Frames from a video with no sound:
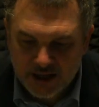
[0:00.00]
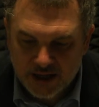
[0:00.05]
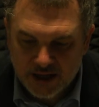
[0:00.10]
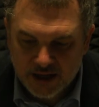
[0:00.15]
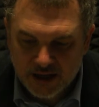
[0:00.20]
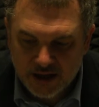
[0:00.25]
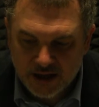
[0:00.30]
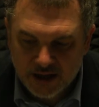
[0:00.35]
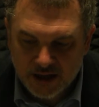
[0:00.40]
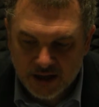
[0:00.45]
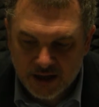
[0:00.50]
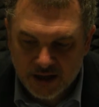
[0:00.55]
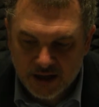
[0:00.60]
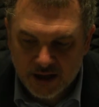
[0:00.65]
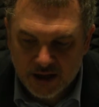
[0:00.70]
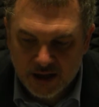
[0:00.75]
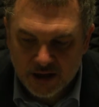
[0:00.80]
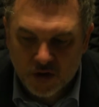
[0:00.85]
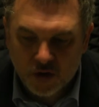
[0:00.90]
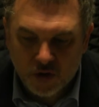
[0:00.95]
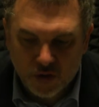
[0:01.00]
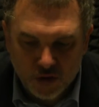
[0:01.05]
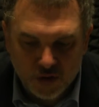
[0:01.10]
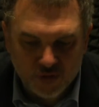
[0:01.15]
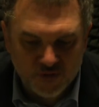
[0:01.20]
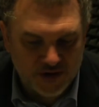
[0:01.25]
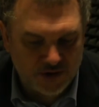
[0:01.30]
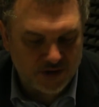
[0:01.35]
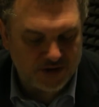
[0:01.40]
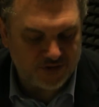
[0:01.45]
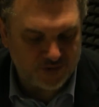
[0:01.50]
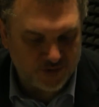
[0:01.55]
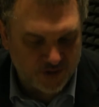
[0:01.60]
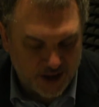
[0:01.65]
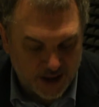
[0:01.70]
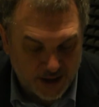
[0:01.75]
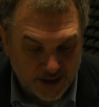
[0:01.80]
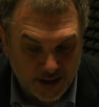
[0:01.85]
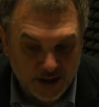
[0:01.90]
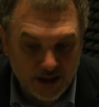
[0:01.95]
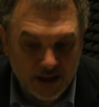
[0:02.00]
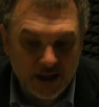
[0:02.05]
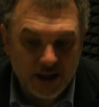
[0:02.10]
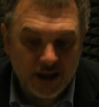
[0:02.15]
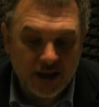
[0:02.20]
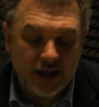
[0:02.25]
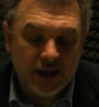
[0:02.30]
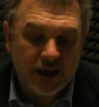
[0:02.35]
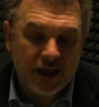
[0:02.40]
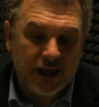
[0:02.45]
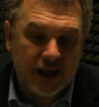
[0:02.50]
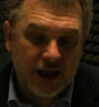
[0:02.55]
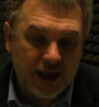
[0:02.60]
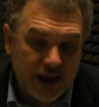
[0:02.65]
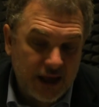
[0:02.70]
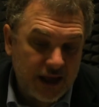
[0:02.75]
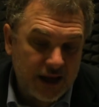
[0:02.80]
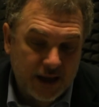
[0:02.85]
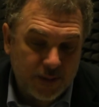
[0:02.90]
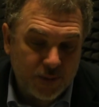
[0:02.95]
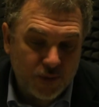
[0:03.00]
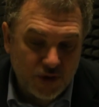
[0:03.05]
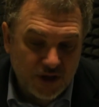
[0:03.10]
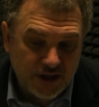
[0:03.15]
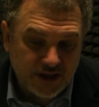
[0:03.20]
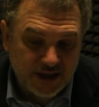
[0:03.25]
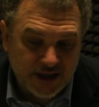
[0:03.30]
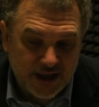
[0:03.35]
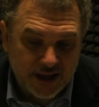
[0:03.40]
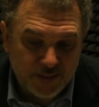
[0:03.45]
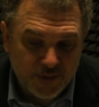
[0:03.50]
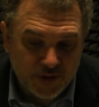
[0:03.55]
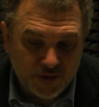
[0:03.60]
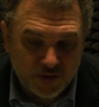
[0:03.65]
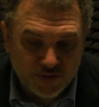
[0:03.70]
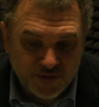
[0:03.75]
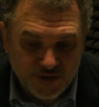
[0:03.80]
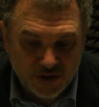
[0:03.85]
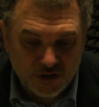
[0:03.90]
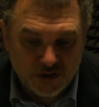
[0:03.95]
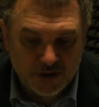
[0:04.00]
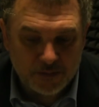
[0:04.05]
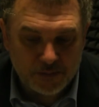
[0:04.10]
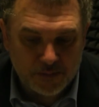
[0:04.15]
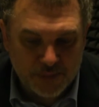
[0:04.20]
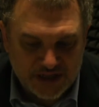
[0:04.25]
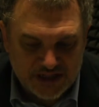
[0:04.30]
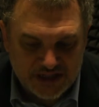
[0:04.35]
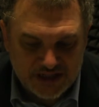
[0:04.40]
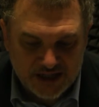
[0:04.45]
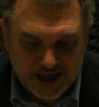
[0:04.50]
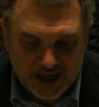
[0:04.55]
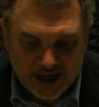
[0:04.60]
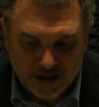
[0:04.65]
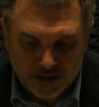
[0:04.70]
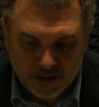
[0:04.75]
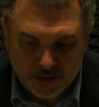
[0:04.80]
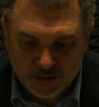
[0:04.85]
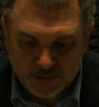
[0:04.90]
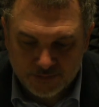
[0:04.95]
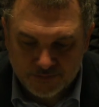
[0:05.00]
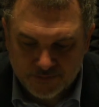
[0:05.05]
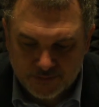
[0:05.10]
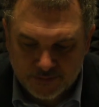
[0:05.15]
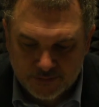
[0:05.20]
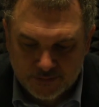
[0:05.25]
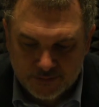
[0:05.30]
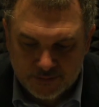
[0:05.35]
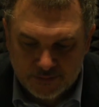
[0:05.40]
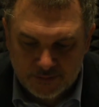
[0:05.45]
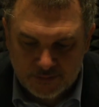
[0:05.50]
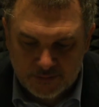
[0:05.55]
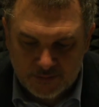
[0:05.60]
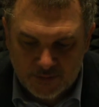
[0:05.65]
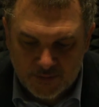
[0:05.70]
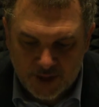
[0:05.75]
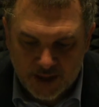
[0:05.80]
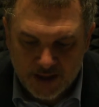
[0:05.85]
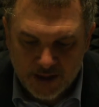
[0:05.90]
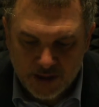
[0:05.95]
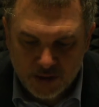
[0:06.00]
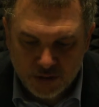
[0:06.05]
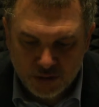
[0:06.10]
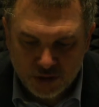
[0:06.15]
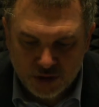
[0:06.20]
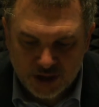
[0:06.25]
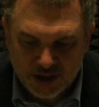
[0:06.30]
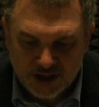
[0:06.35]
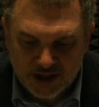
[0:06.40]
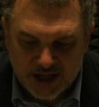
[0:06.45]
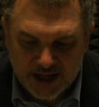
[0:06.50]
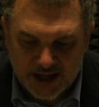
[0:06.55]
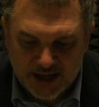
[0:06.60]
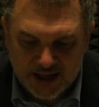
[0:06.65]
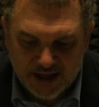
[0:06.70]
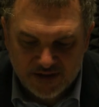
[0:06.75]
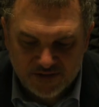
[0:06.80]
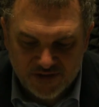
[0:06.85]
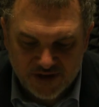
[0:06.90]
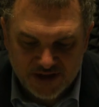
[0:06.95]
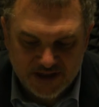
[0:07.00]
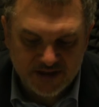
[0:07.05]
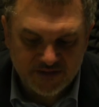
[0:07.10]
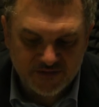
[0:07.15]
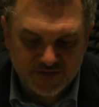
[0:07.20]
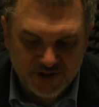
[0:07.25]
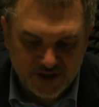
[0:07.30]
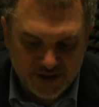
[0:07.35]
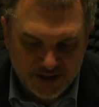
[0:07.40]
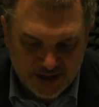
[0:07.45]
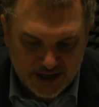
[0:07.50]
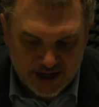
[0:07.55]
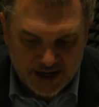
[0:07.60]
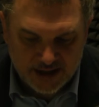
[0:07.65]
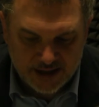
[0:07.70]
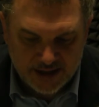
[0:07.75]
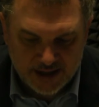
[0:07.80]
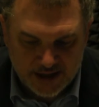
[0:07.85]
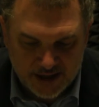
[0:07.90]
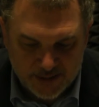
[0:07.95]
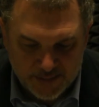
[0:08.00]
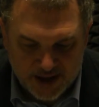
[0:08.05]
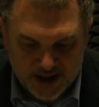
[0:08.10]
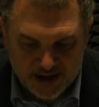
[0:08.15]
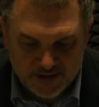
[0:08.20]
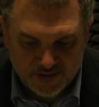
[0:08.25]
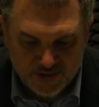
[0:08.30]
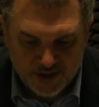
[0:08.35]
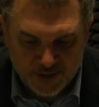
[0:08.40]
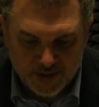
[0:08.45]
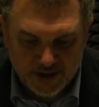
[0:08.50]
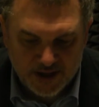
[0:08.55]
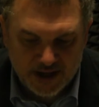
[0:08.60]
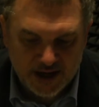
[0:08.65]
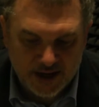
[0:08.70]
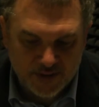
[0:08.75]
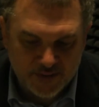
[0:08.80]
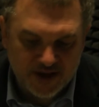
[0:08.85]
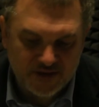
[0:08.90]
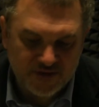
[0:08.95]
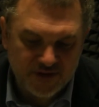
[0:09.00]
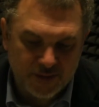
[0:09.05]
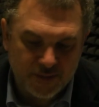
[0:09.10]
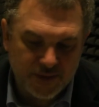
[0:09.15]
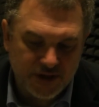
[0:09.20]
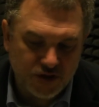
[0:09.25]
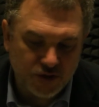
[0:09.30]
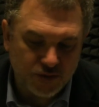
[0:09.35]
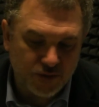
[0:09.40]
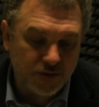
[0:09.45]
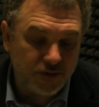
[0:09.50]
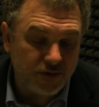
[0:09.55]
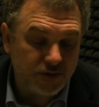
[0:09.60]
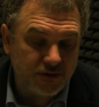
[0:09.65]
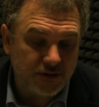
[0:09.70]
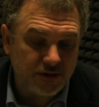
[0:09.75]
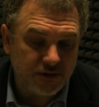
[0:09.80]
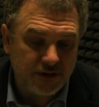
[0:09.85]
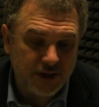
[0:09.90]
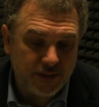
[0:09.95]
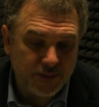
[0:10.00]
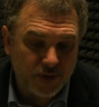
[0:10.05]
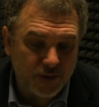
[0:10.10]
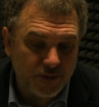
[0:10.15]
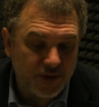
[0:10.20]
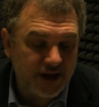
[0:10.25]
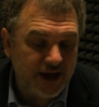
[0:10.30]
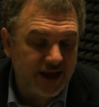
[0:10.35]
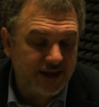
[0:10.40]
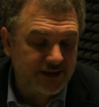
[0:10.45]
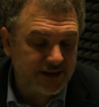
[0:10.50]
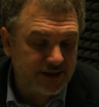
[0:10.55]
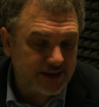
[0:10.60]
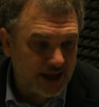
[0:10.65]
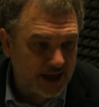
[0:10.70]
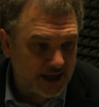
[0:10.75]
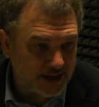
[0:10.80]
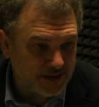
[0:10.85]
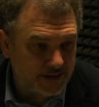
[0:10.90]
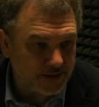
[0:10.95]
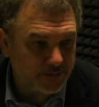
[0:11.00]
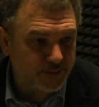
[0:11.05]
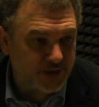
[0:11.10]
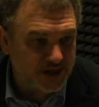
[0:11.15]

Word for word: e, e con loro fanno affari e la politica abbiamo visto in passato è riuscita anche a farsi infiltrare dalla mafia perché la mafia ha messo proprio dei propri candidati in